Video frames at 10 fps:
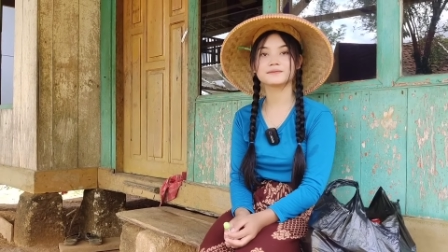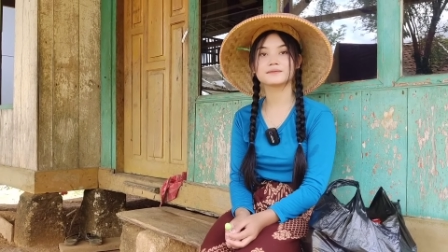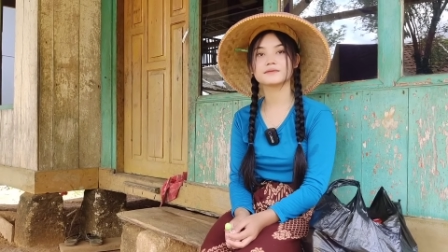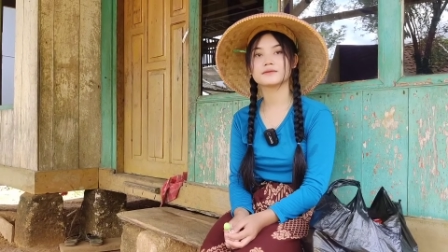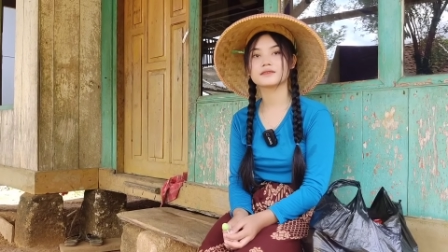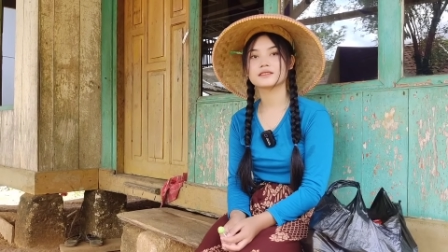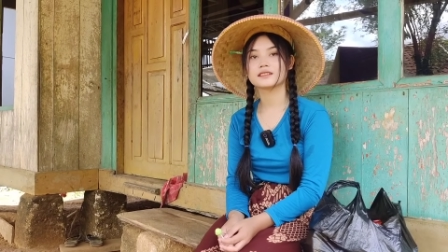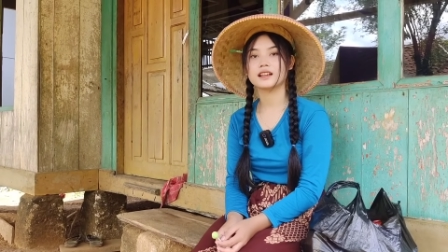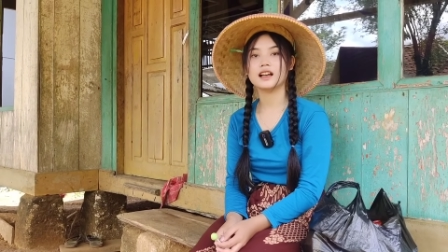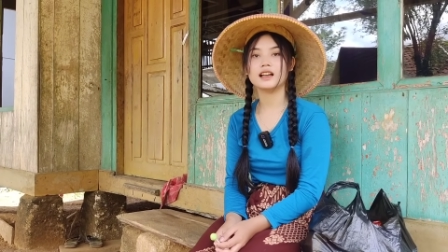Aku agak
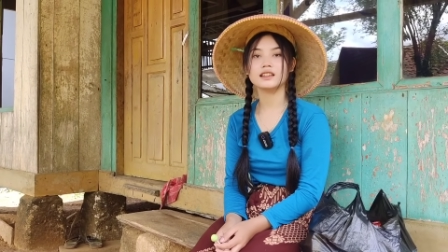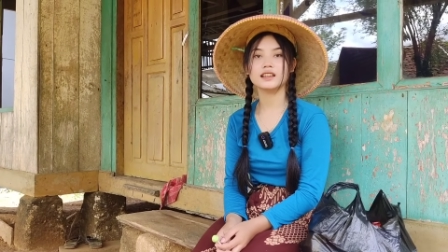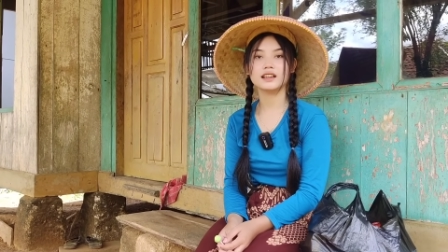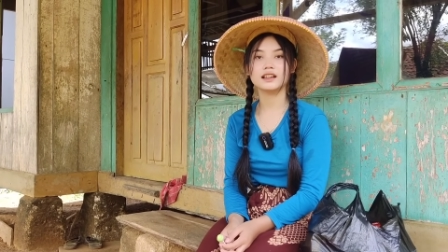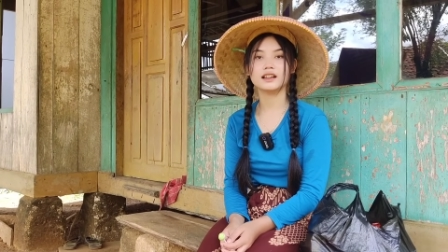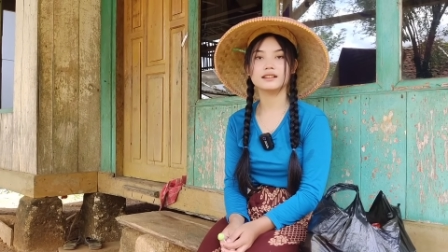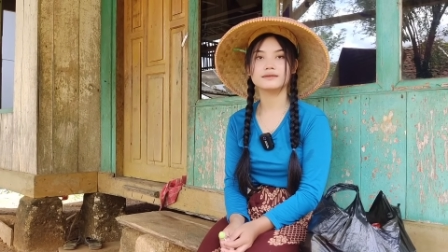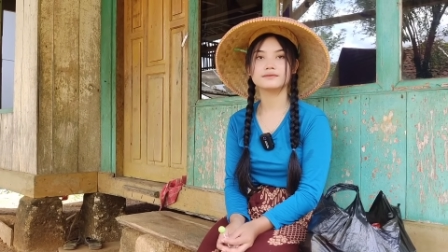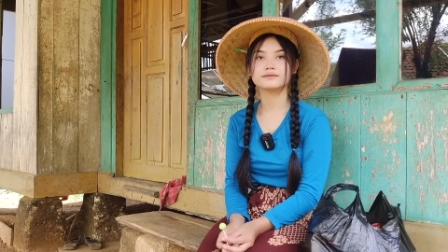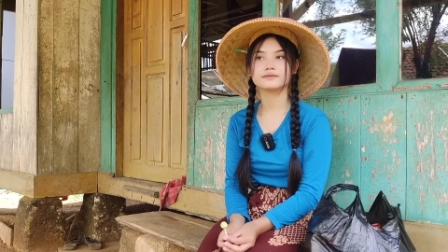ada? Gak ada.
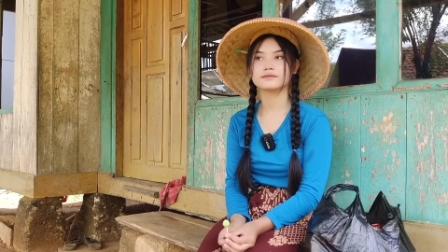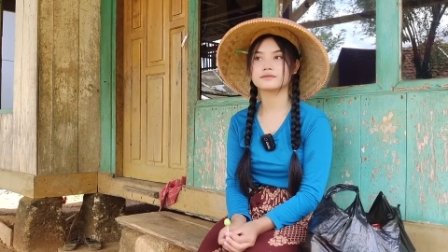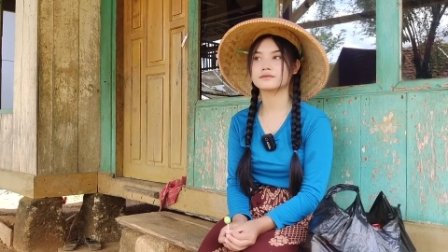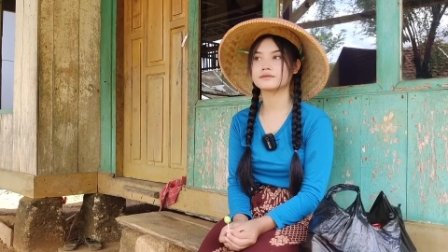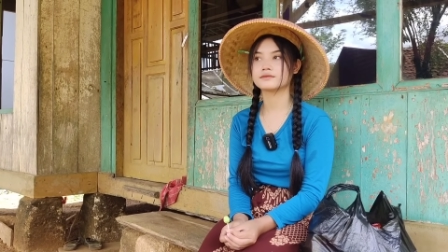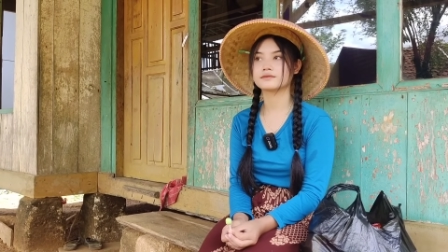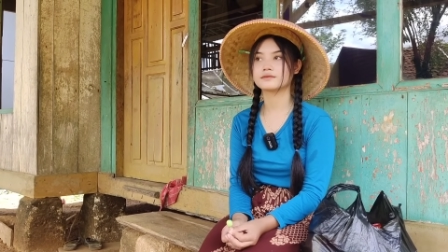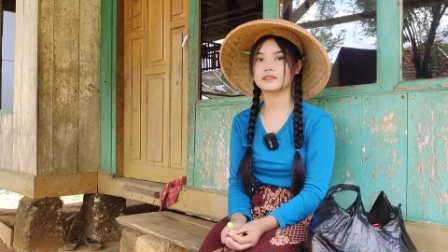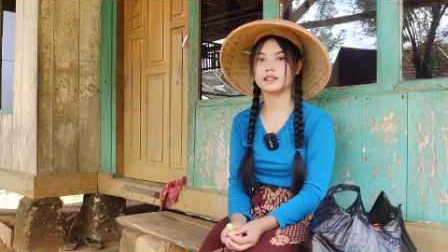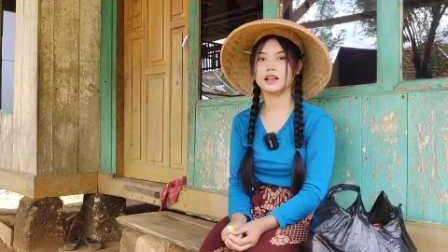Oh, sirup?
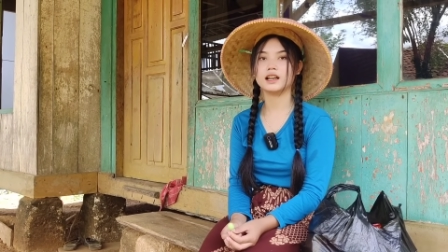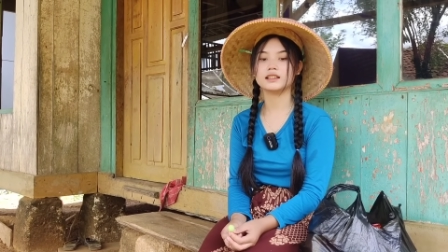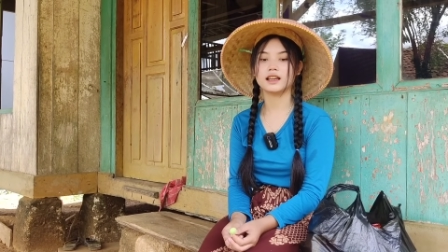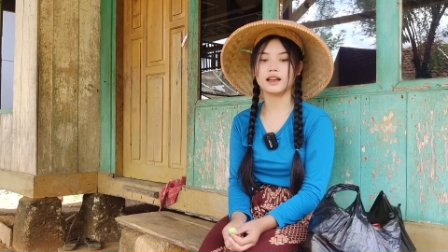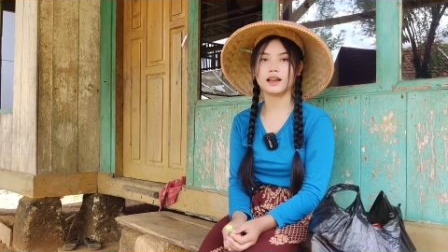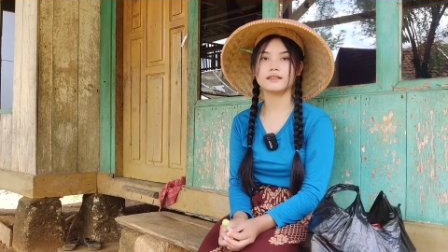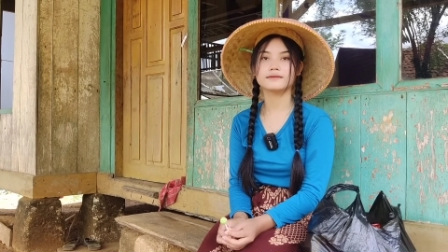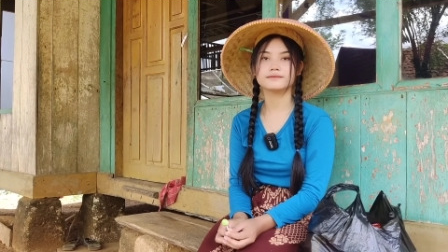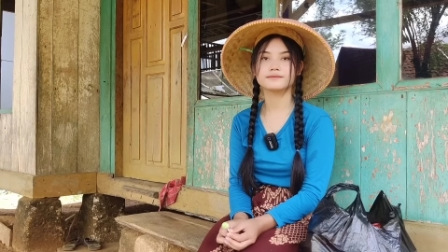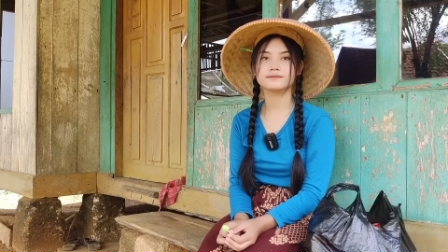Gak ada.
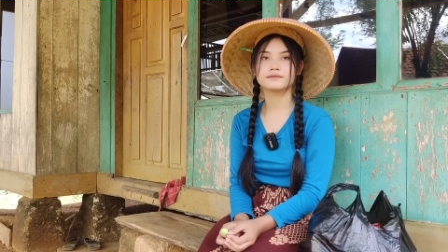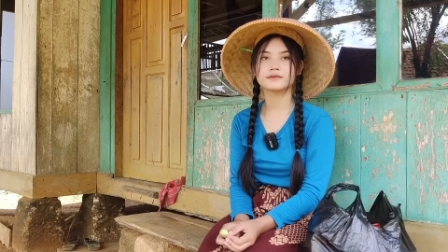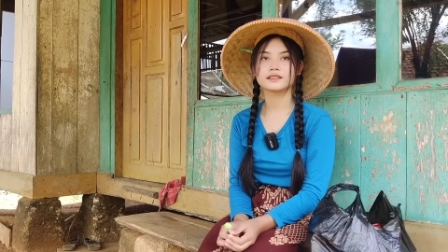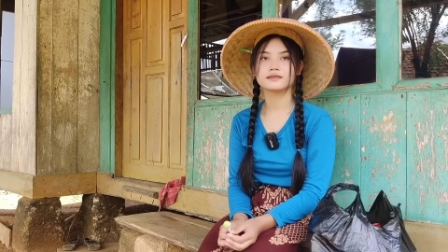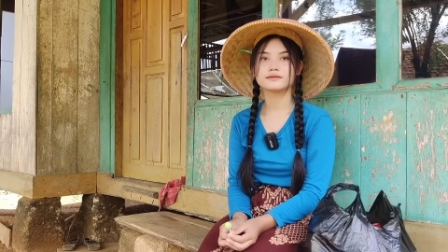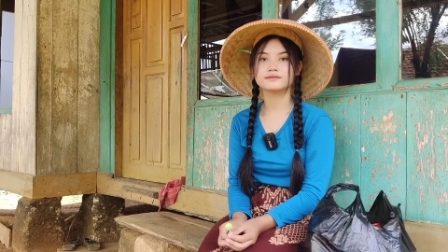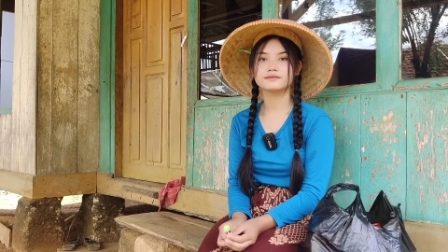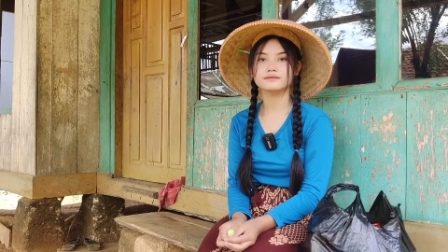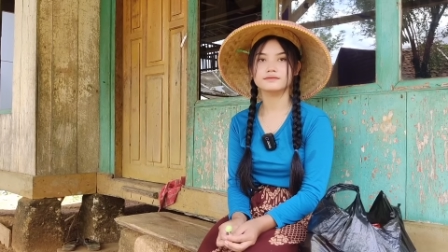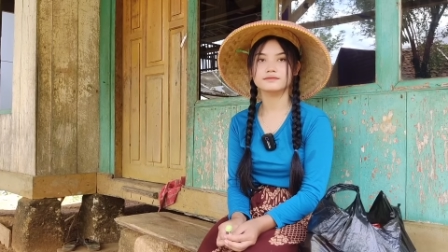Semuanya gak ada
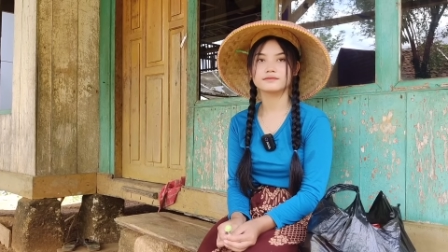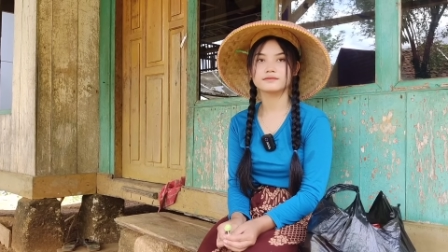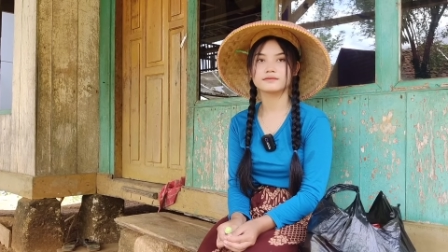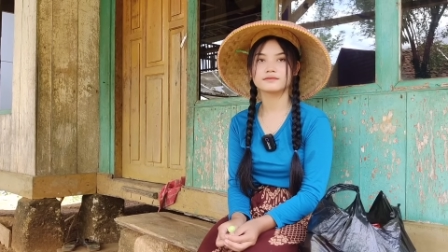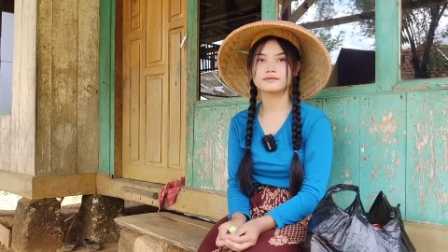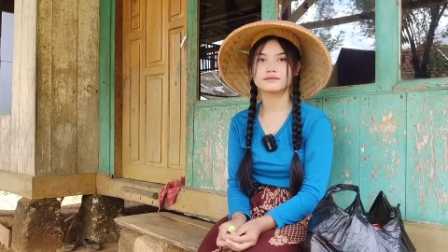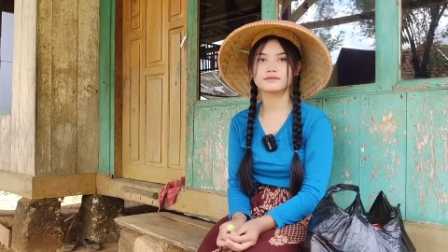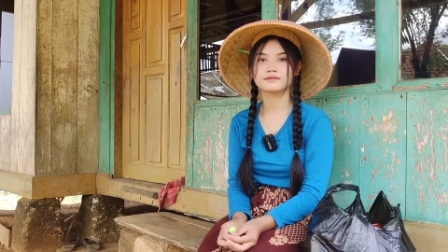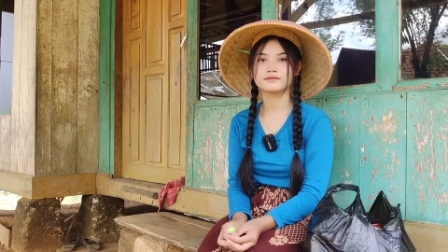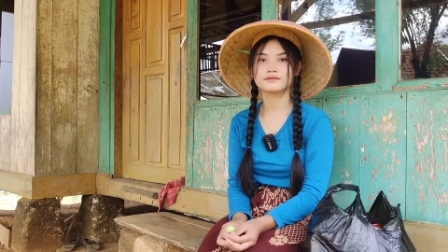yang bau berbau-bau
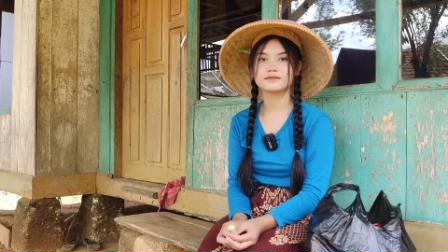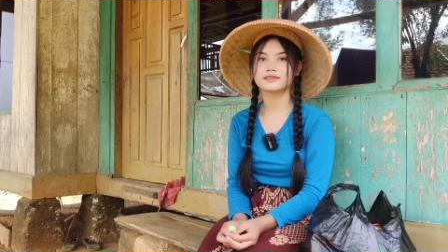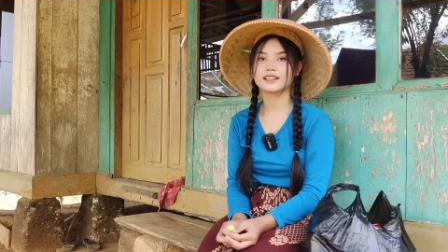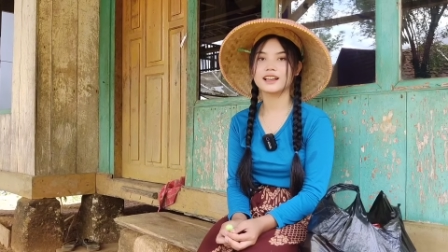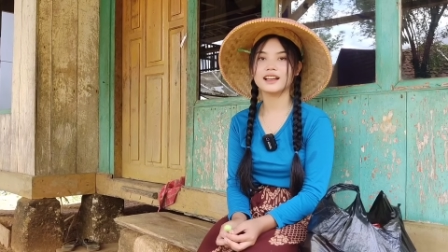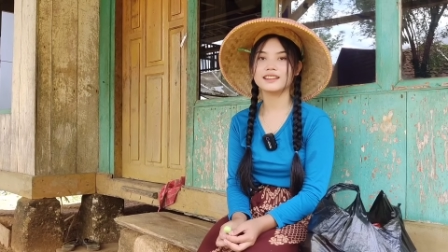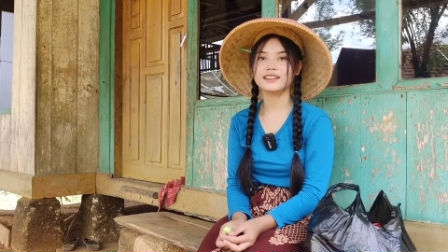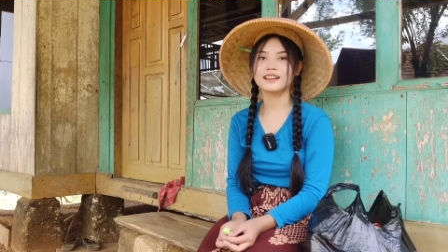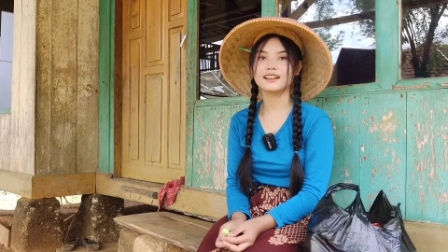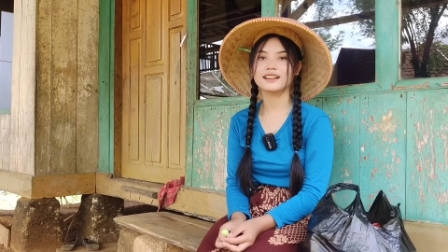air? Gak
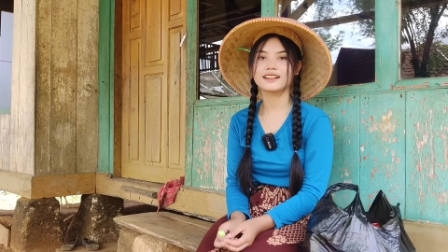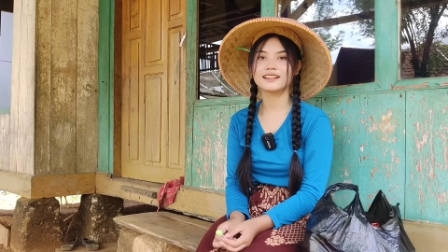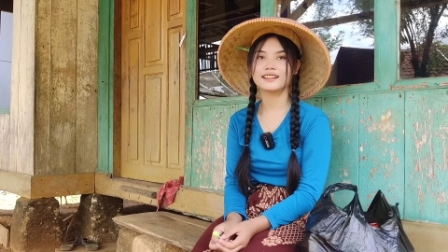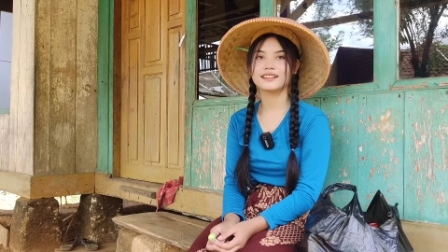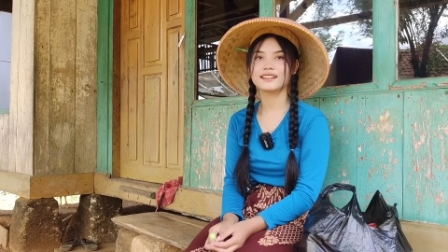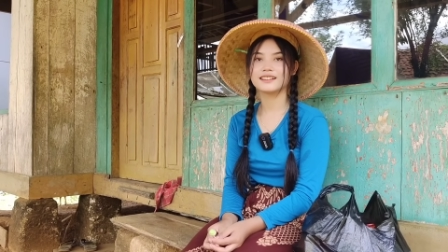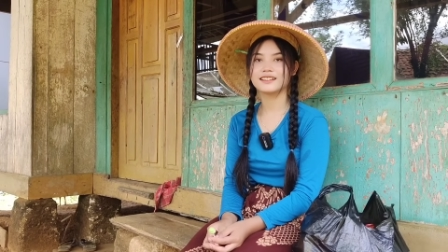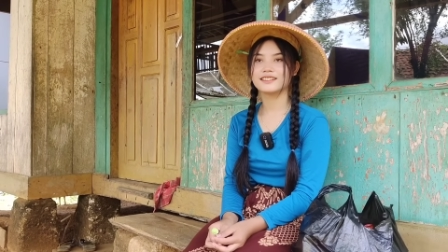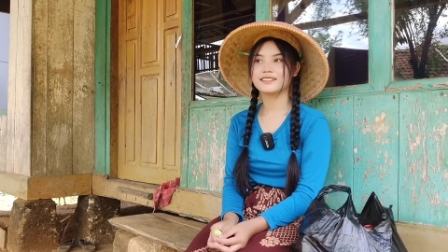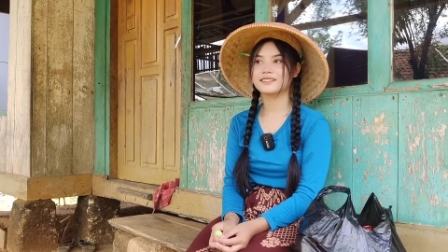ada. Gak ada.
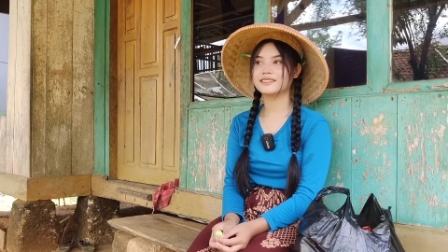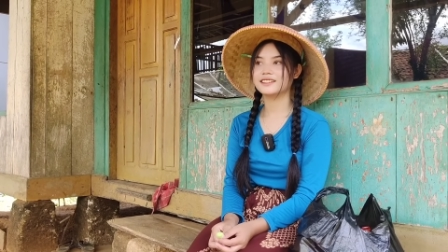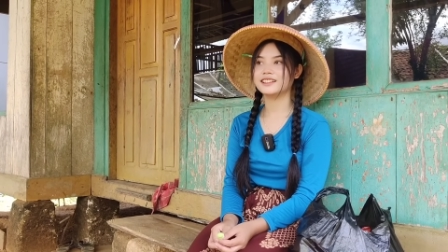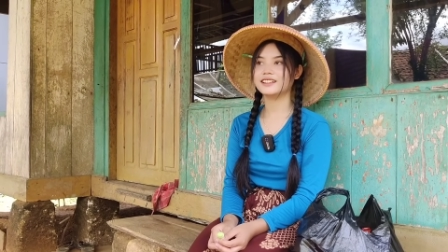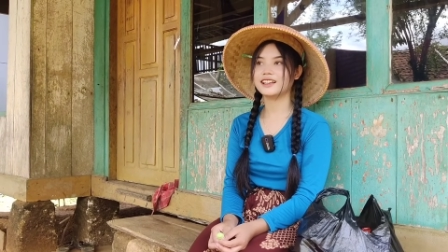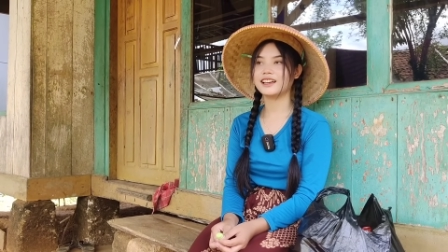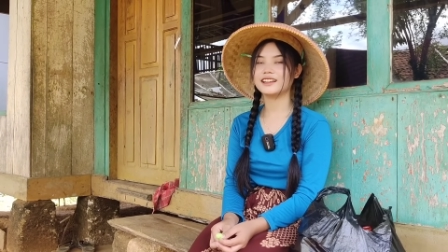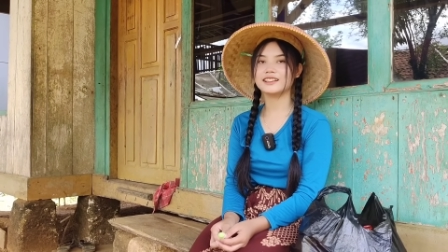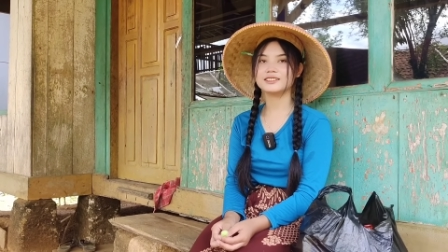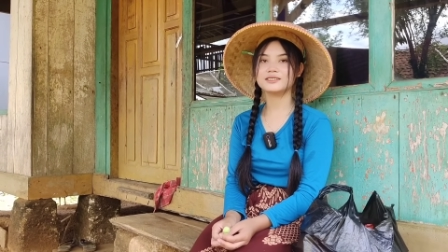Di iya, sana iya,
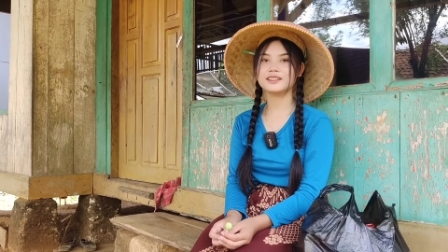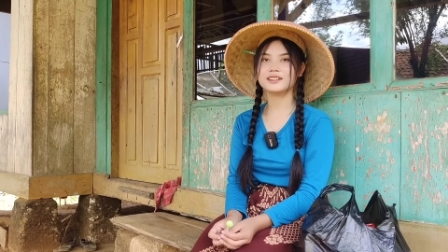banyak air.